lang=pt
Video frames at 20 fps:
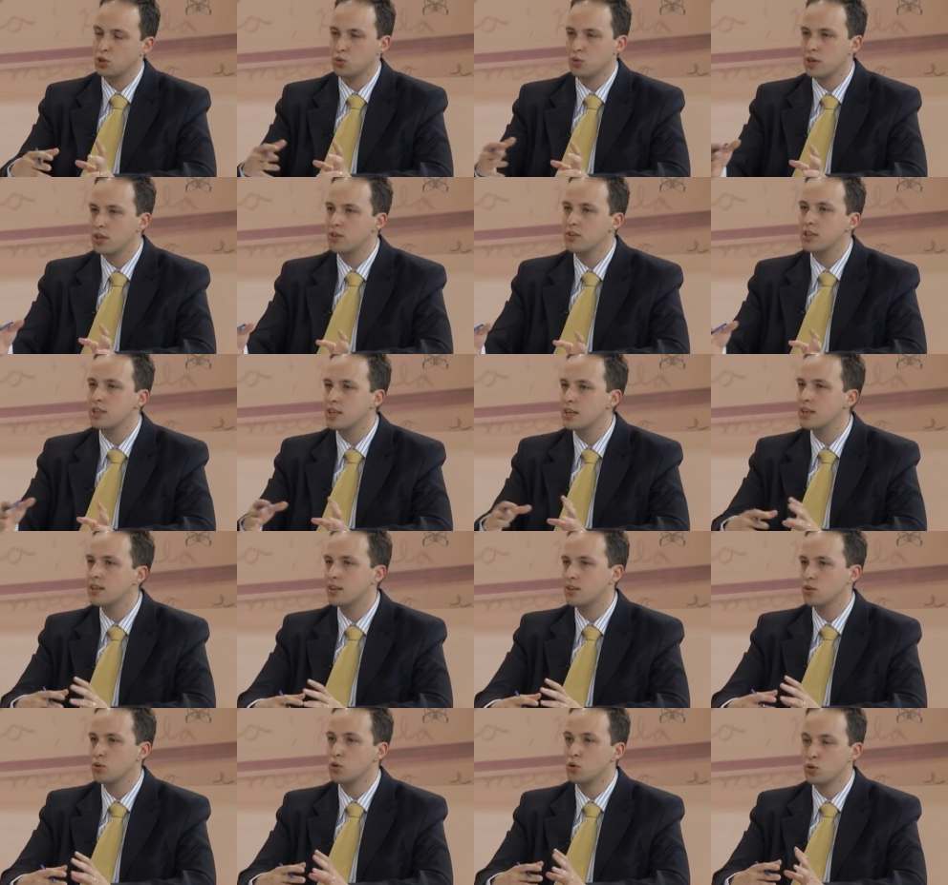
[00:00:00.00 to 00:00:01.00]
o ano
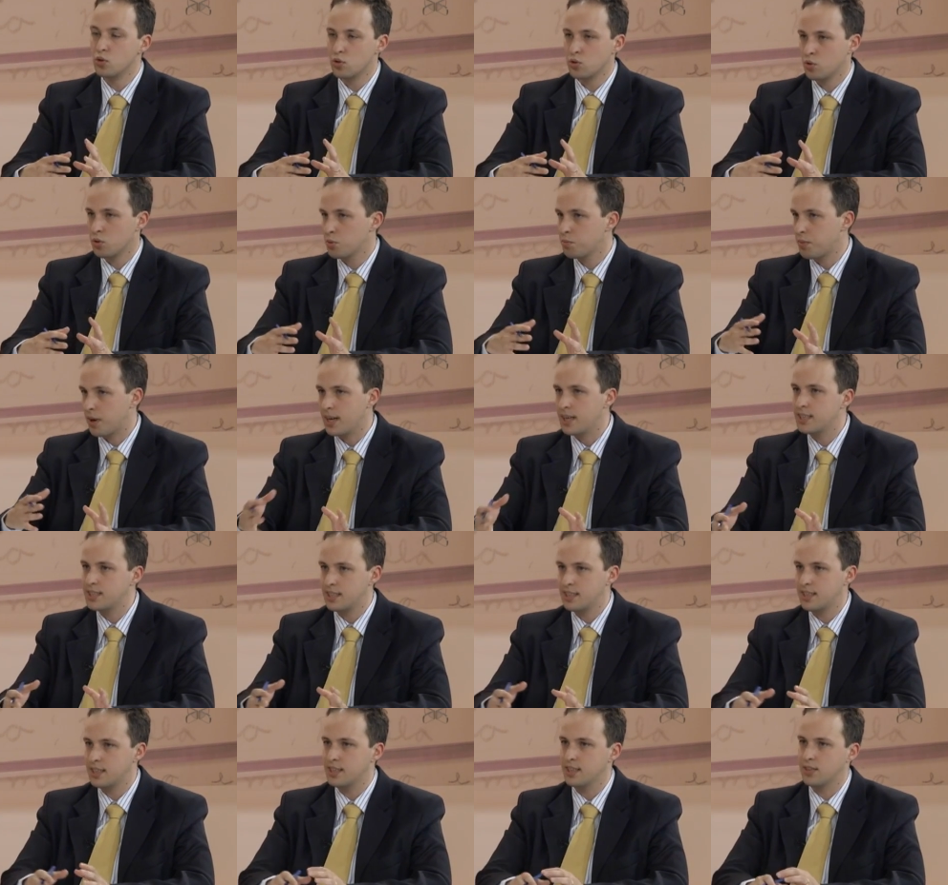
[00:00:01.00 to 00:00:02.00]
inteiro no país
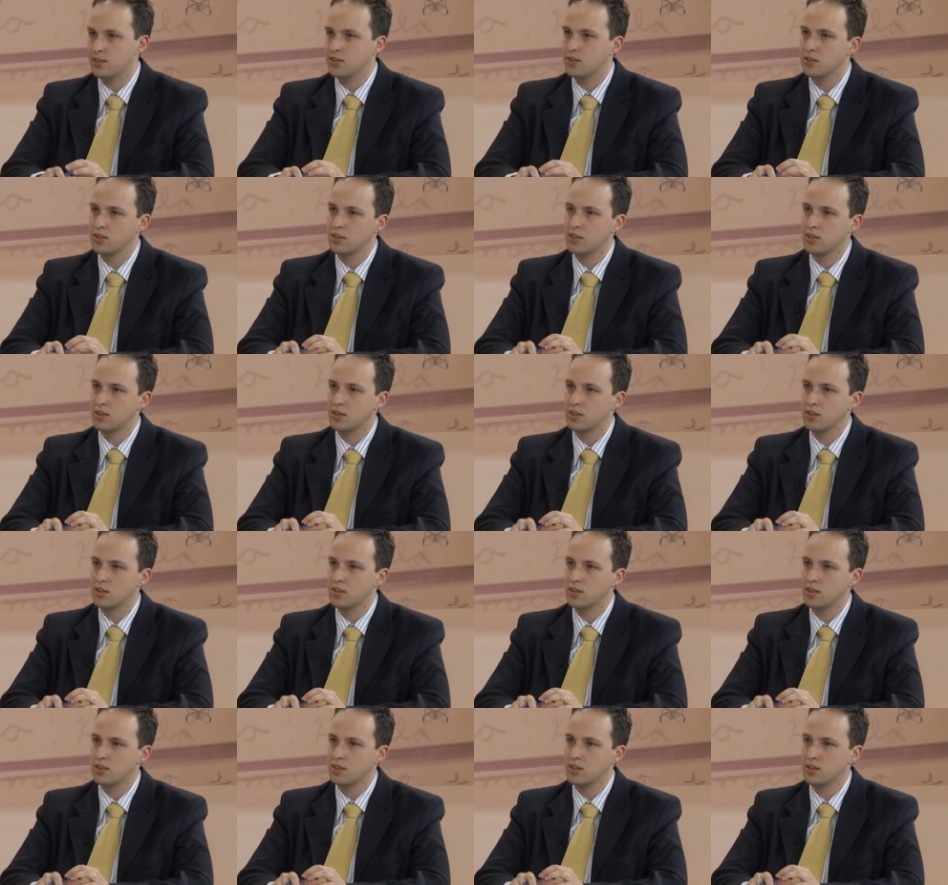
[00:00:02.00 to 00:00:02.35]
inteiro.